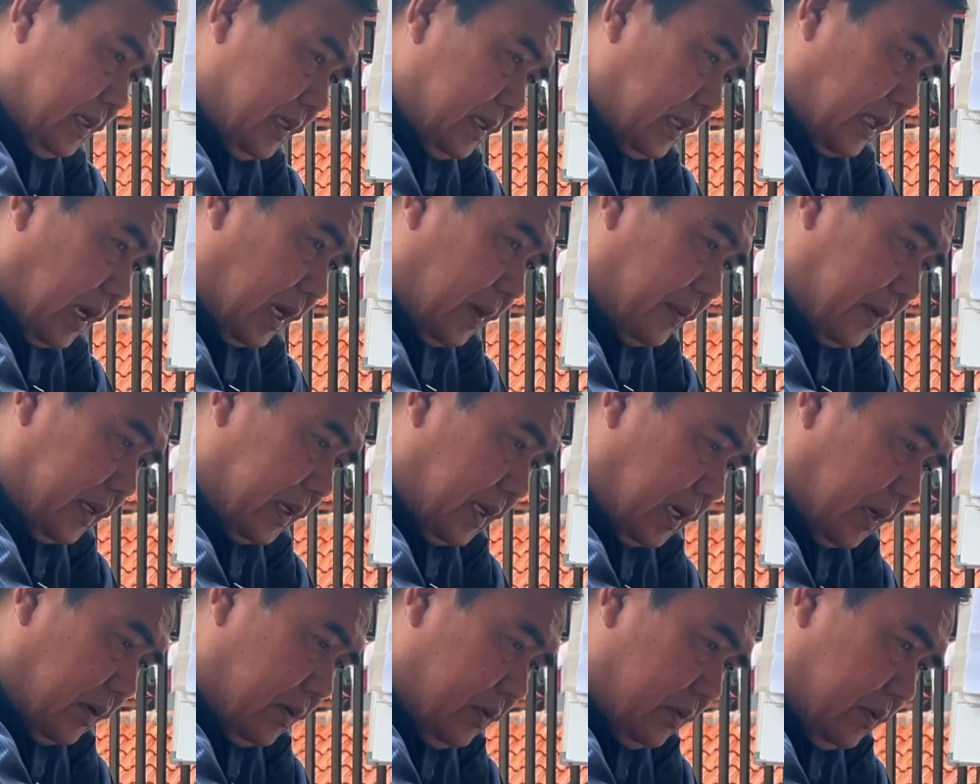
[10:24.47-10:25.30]
tanaman
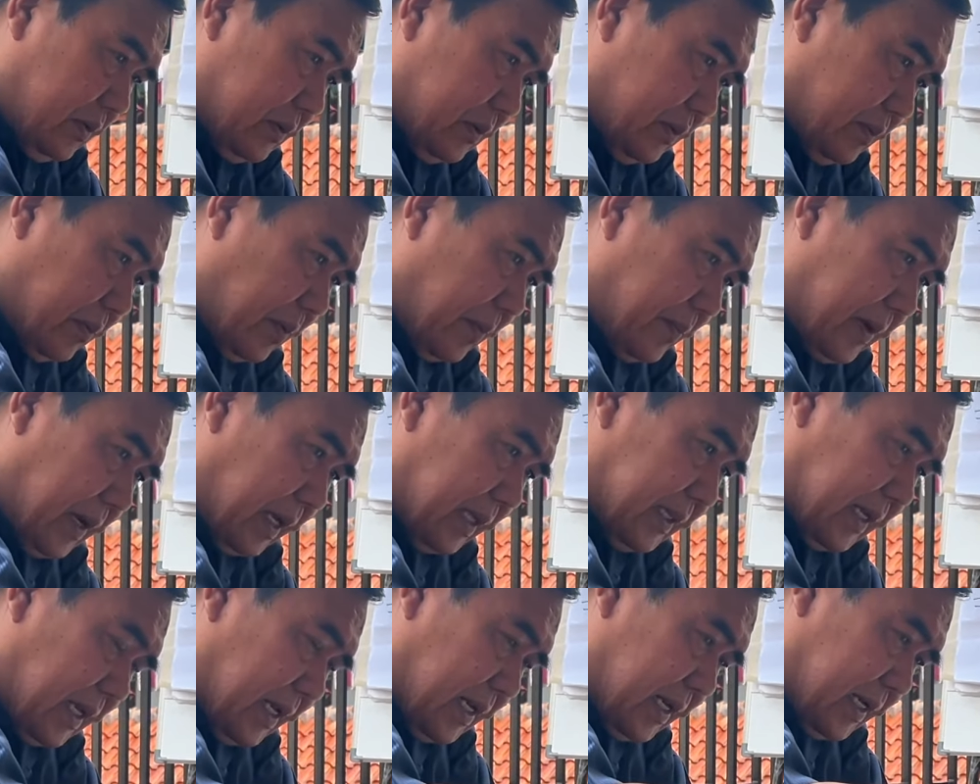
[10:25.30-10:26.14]
jagung untuk pembina
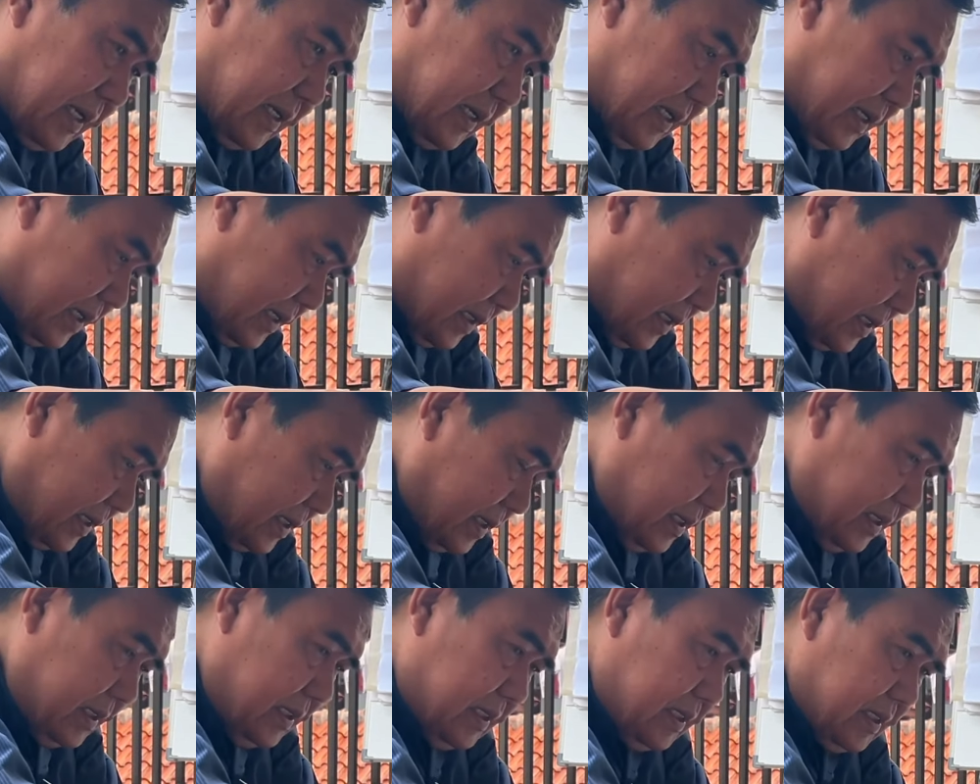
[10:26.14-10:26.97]
tanahnya
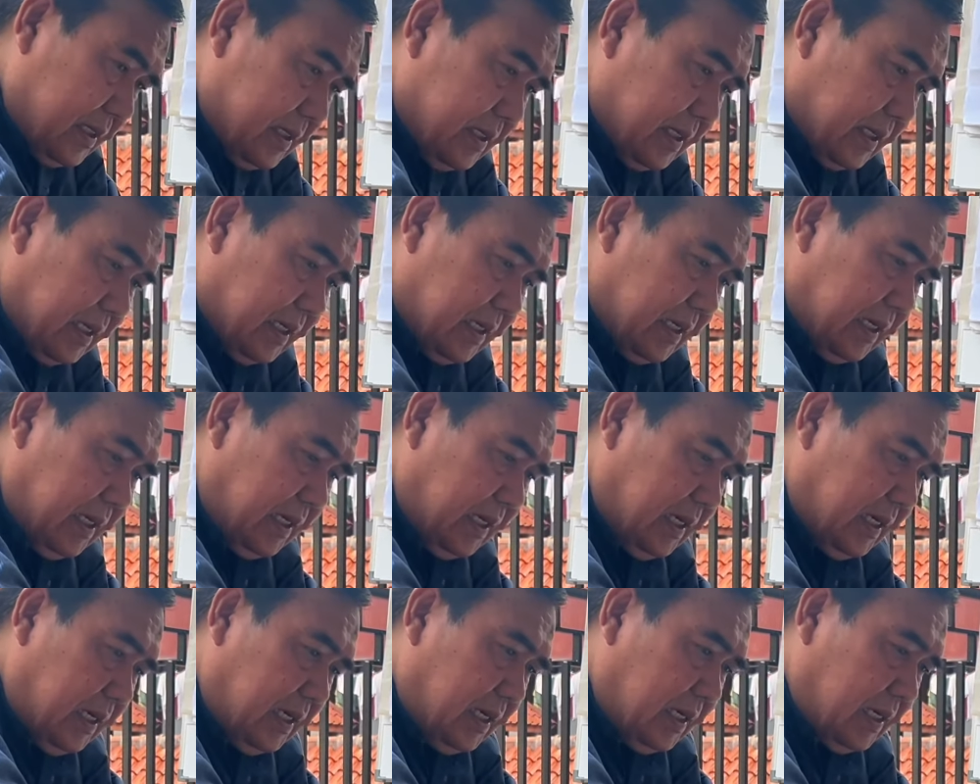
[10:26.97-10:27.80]
nah
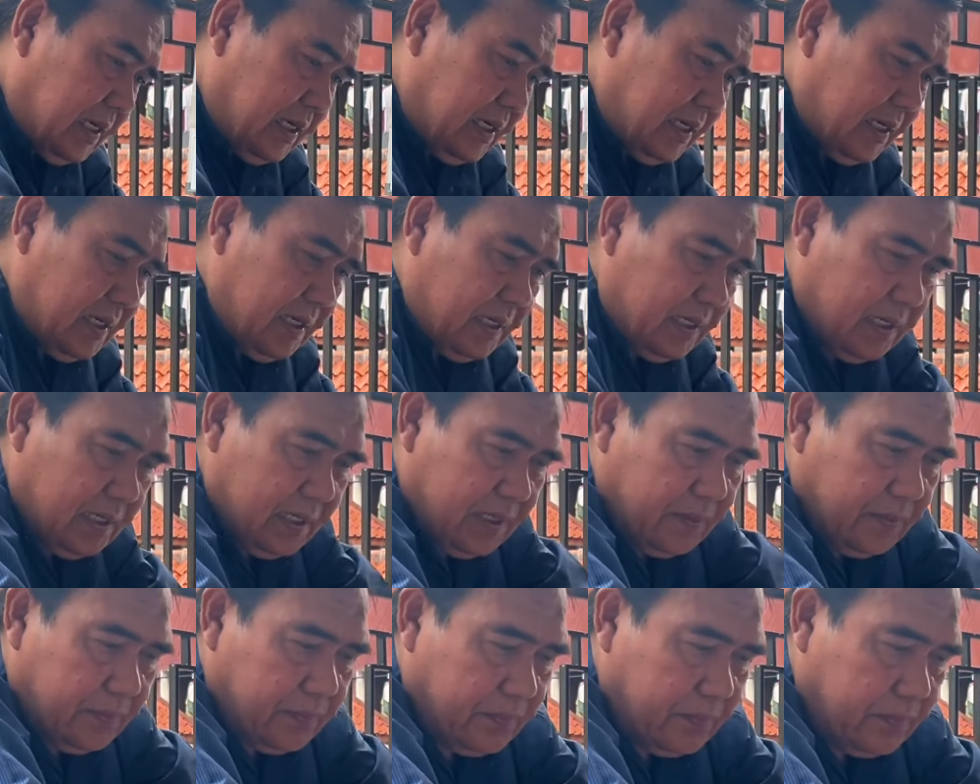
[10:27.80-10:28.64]
jadi
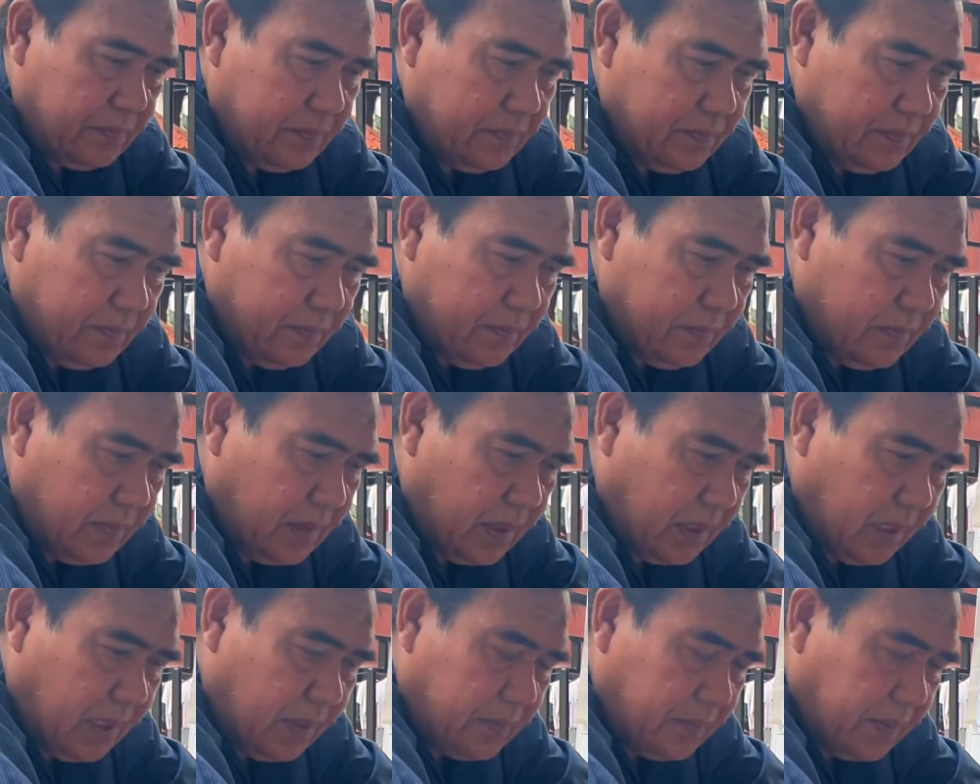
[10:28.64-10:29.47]
uh,
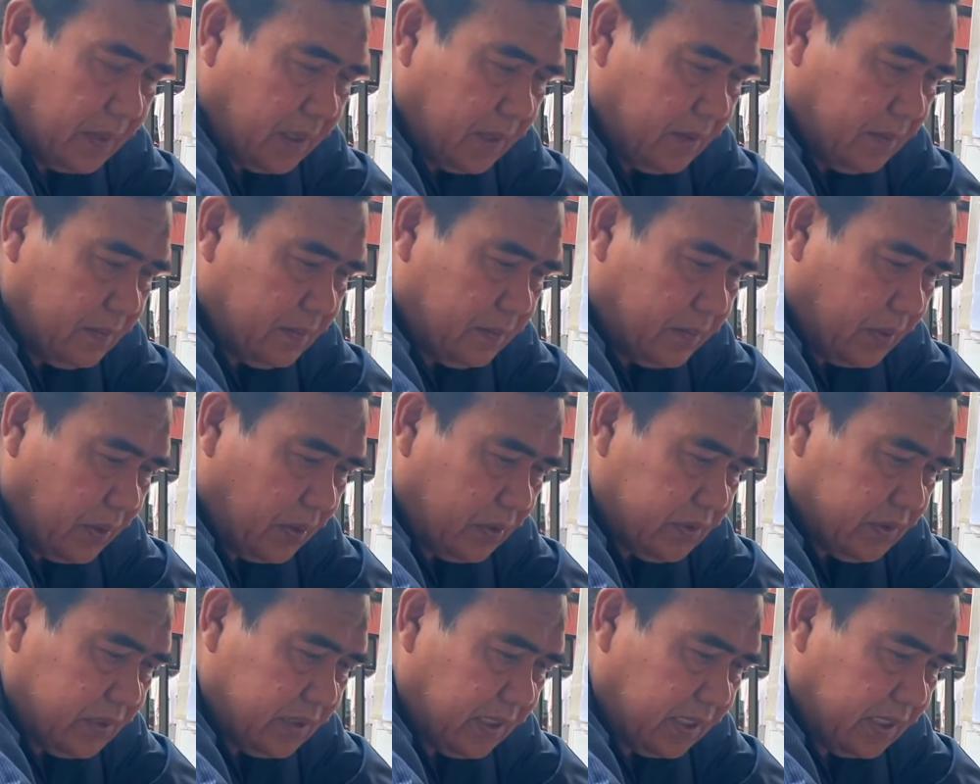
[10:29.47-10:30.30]
apa
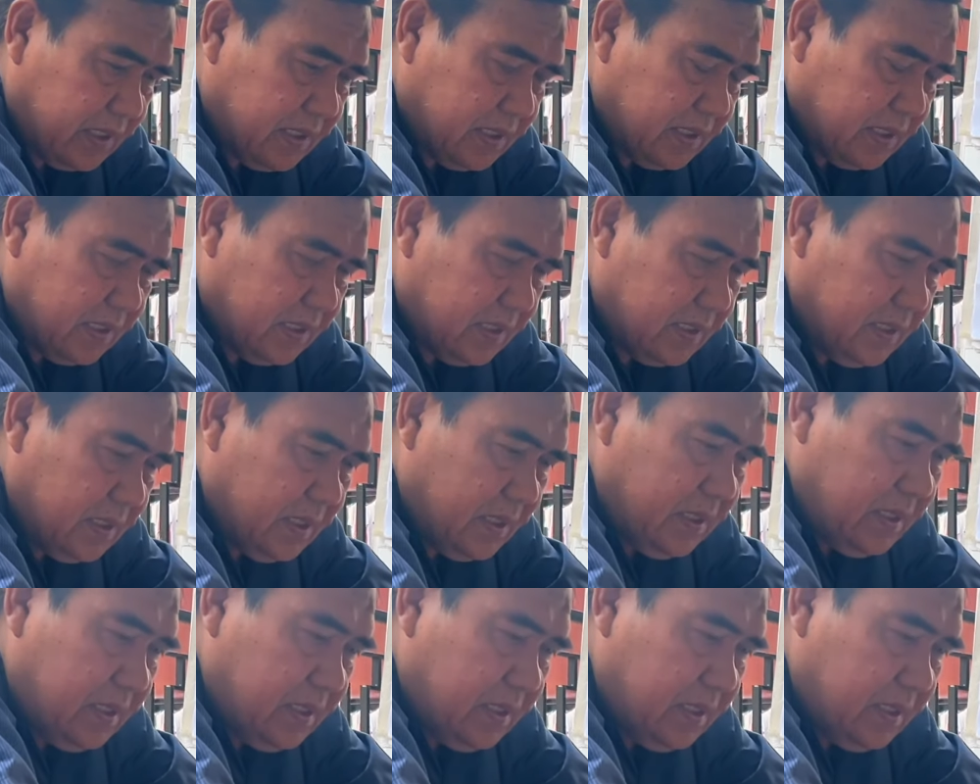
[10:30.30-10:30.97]
proses